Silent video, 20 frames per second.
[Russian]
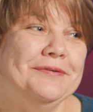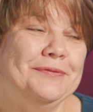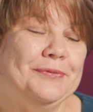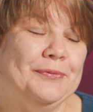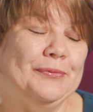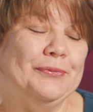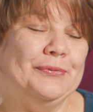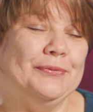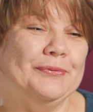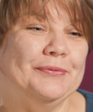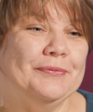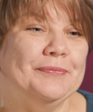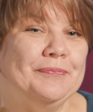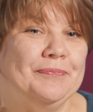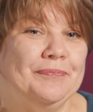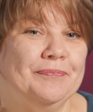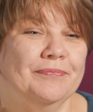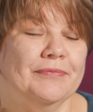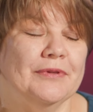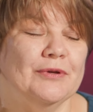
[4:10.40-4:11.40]
Но
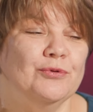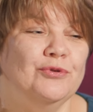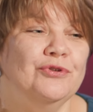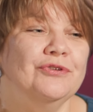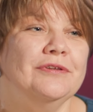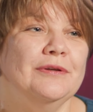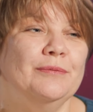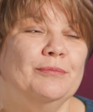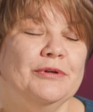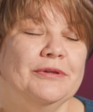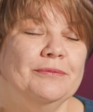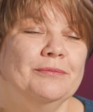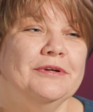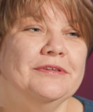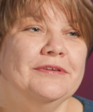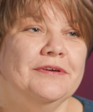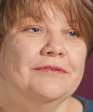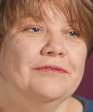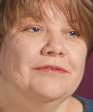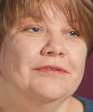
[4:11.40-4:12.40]
учитель
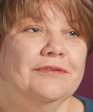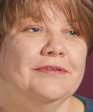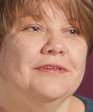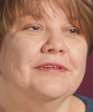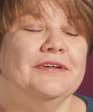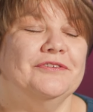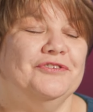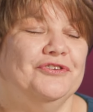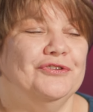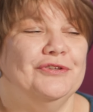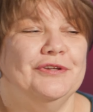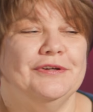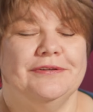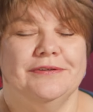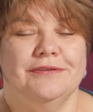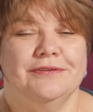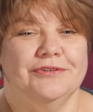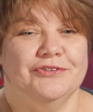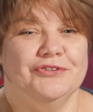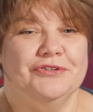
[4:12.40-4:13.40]
математики всегда
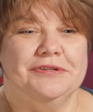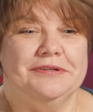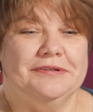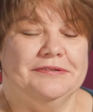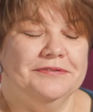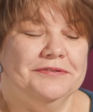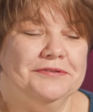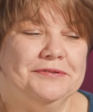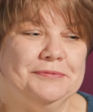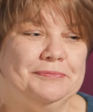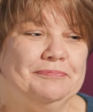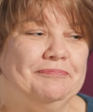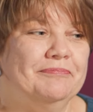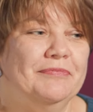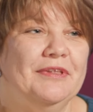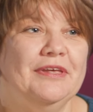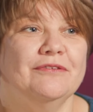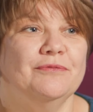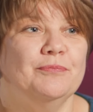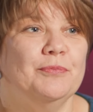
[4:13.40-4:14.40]
считала наш класс
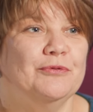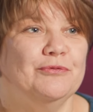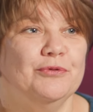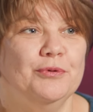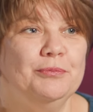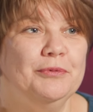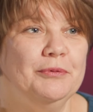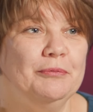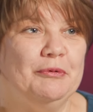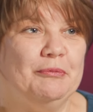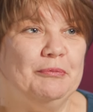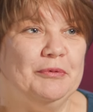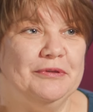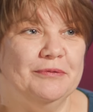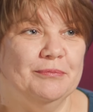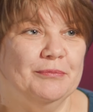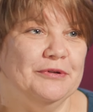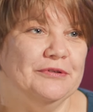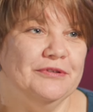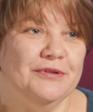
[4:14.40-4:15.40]
неспособным к
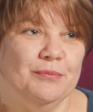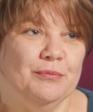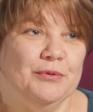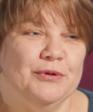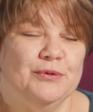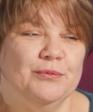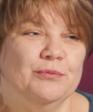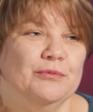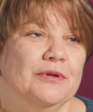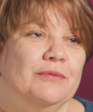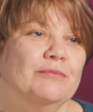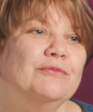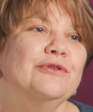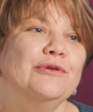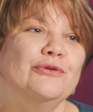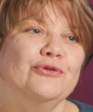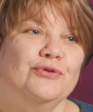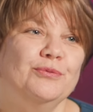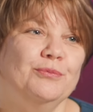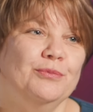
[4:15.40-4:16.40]
математике, поэтому там
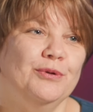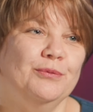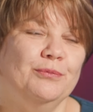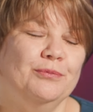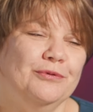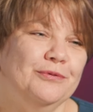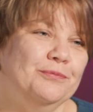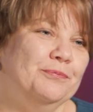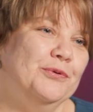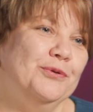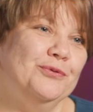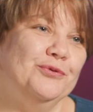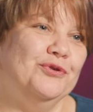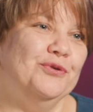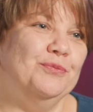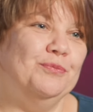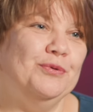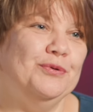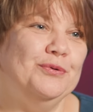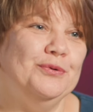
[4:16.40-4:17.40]
сложно было
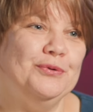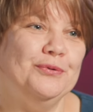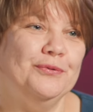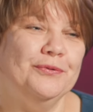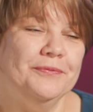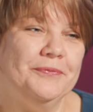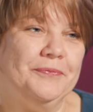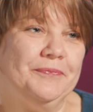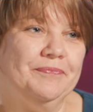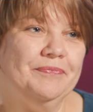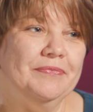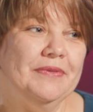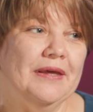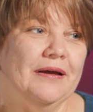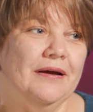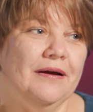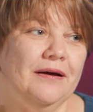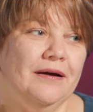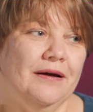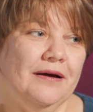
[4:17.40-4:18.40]
получить пятерку.
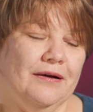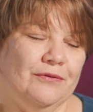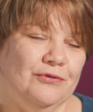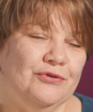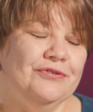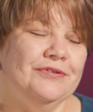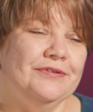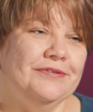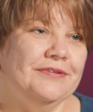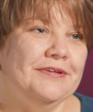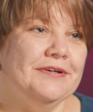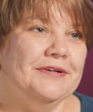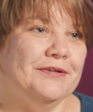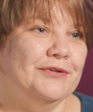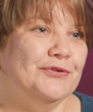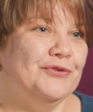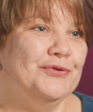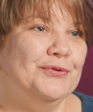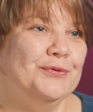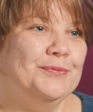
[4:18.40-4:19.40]
А училась я
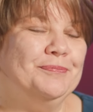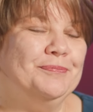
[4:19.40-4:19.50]
хорошо.